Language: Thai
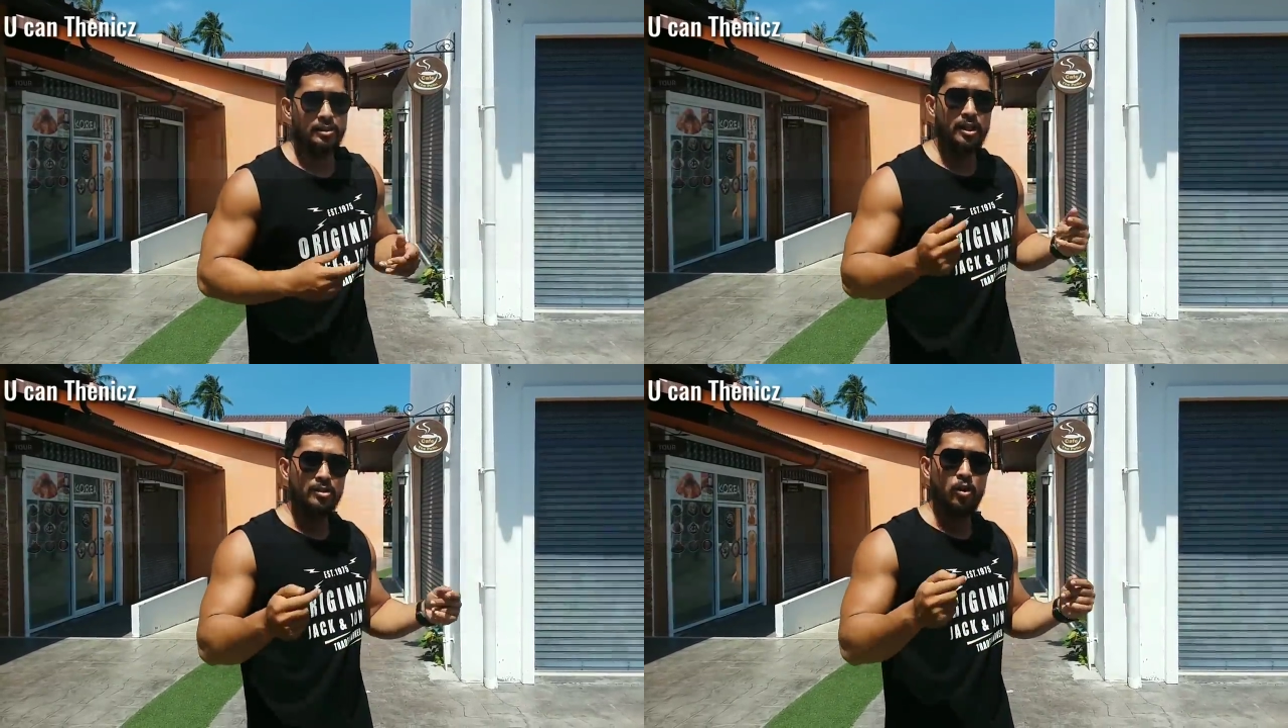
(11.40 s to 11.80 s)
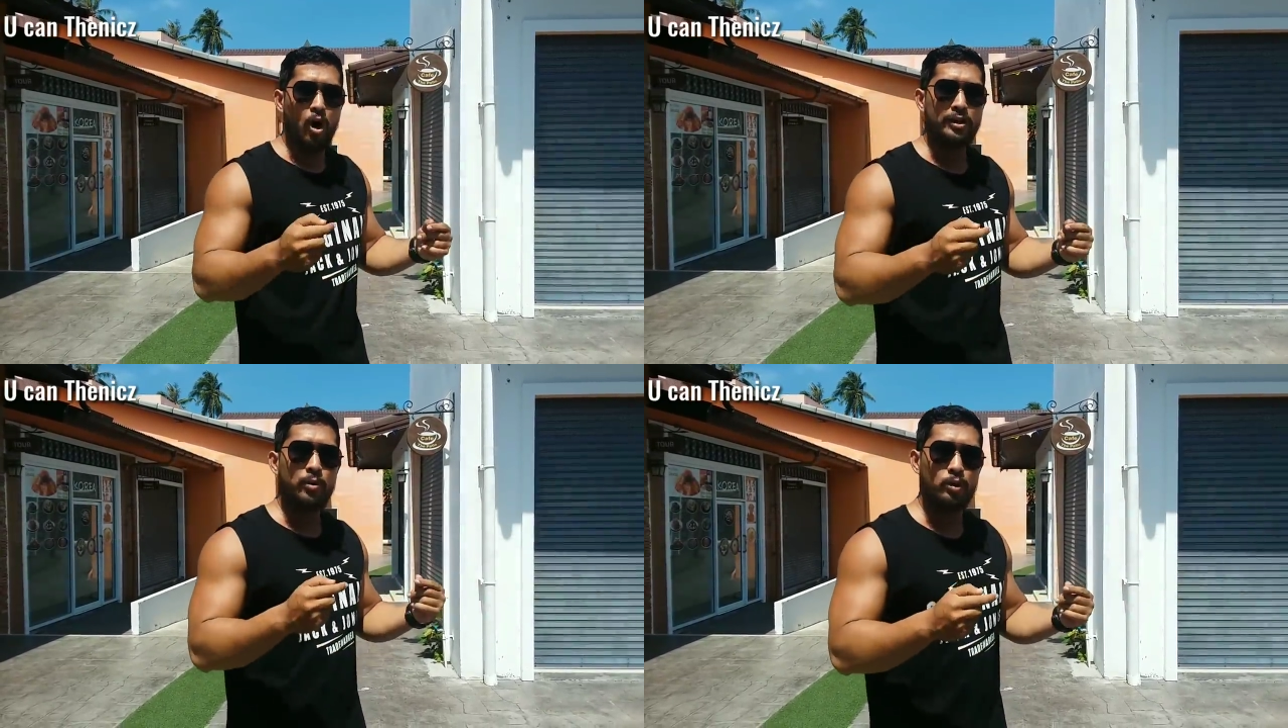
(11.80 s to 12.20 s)
ซึ่งก่อ
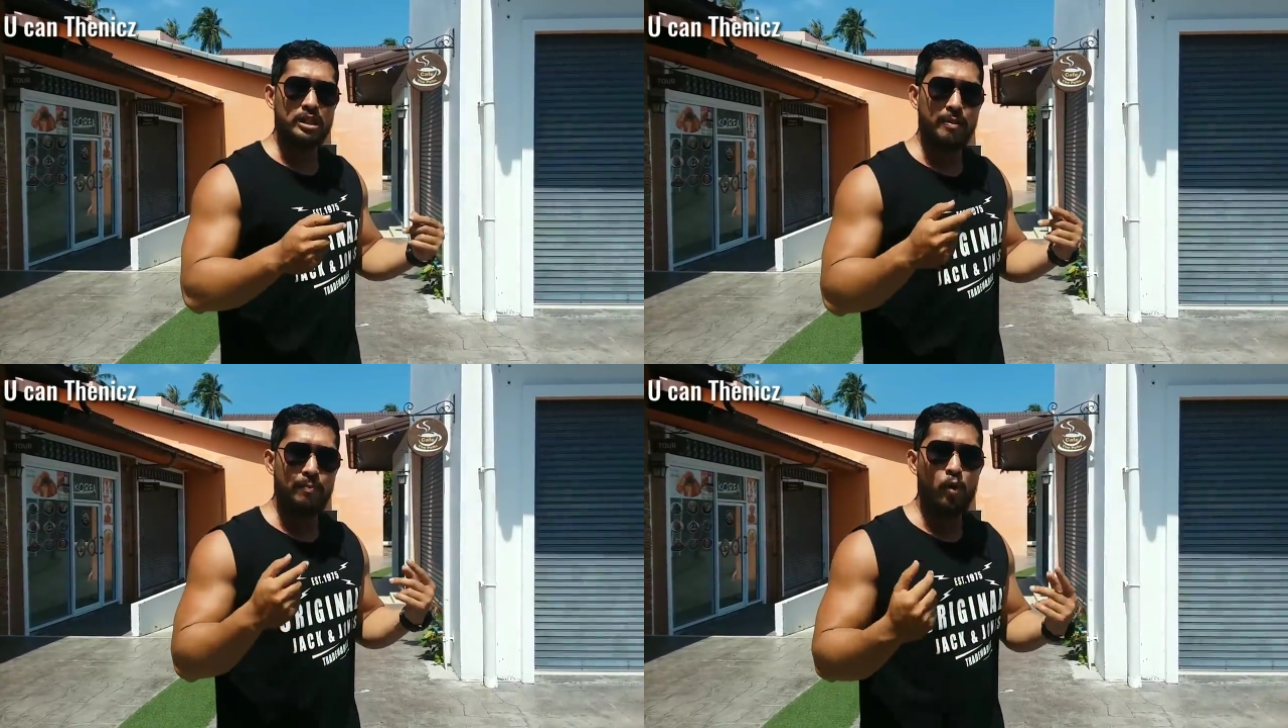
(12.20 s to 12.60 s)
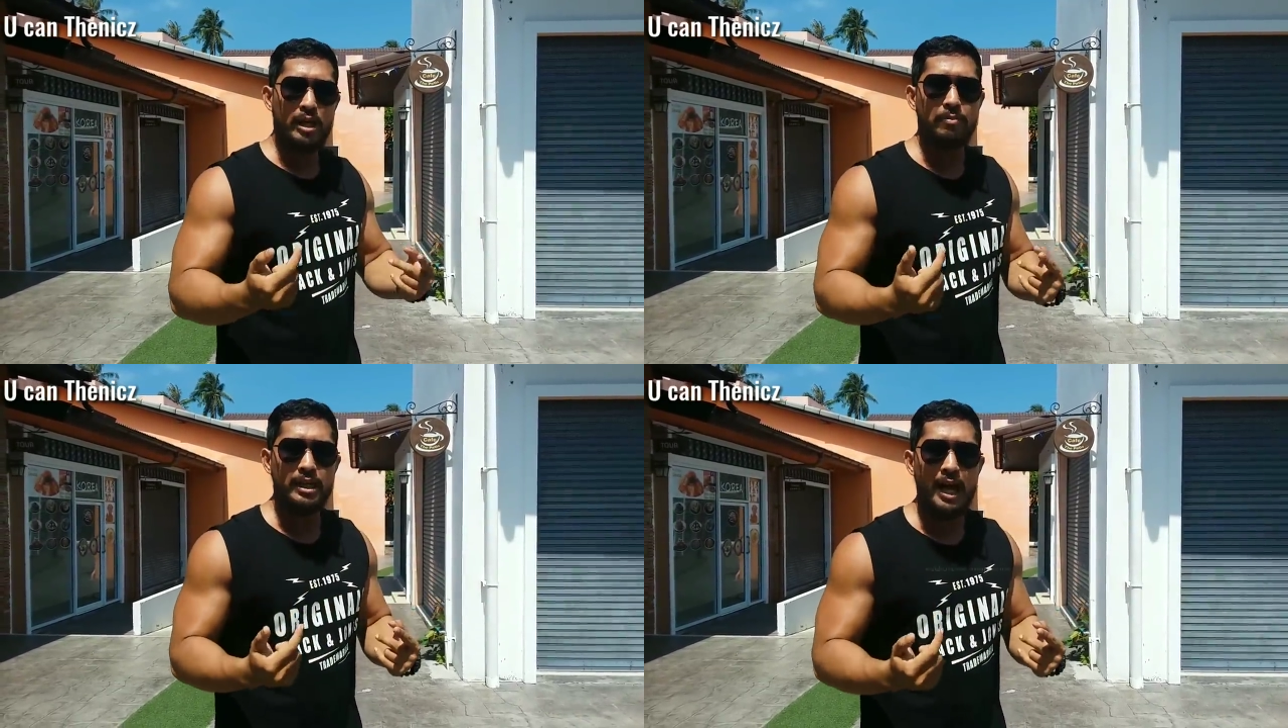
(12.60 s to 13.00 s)
นที่คุณจะมาโปรแก
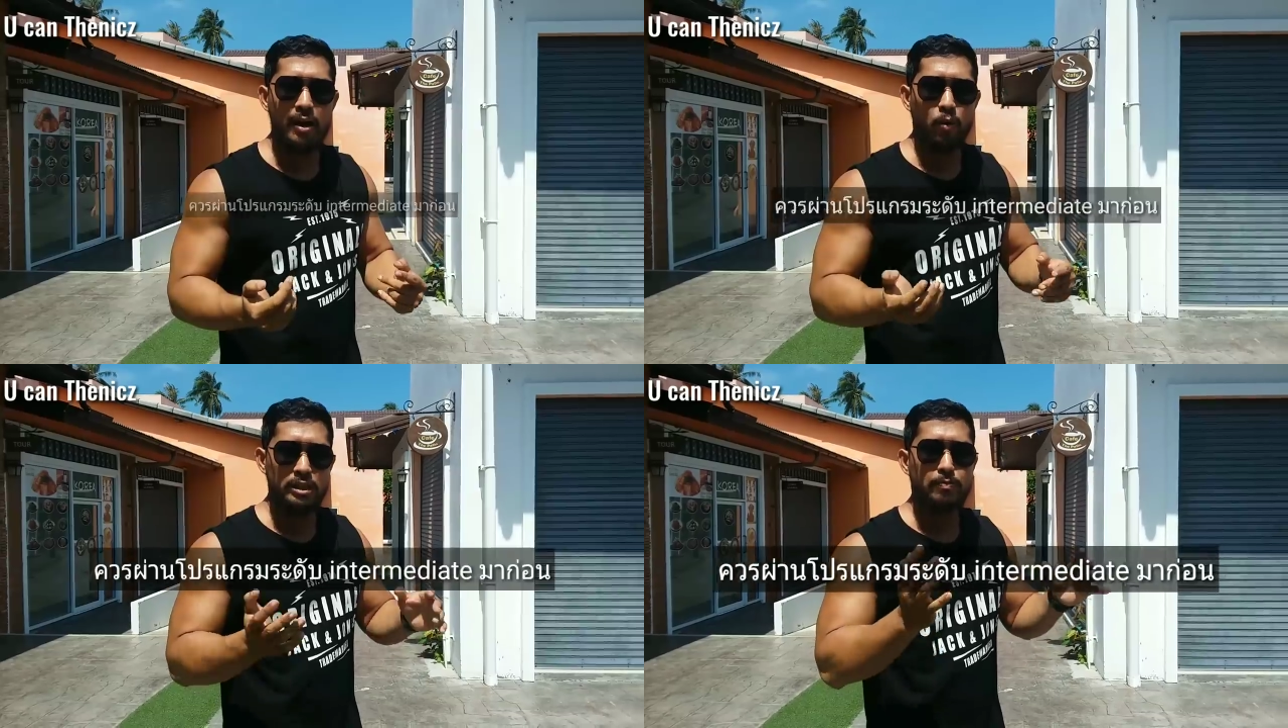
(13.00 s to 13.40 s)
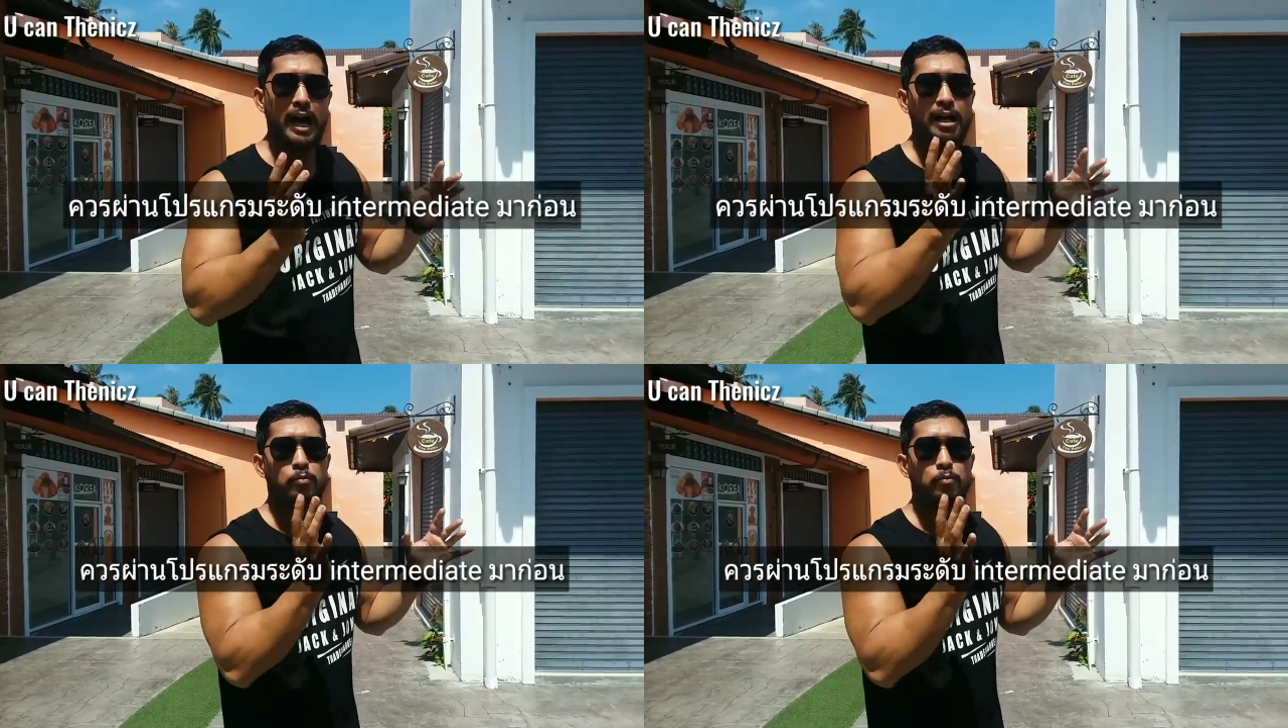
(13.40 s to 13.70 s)
รมนี้ได้ควรจะผ่าน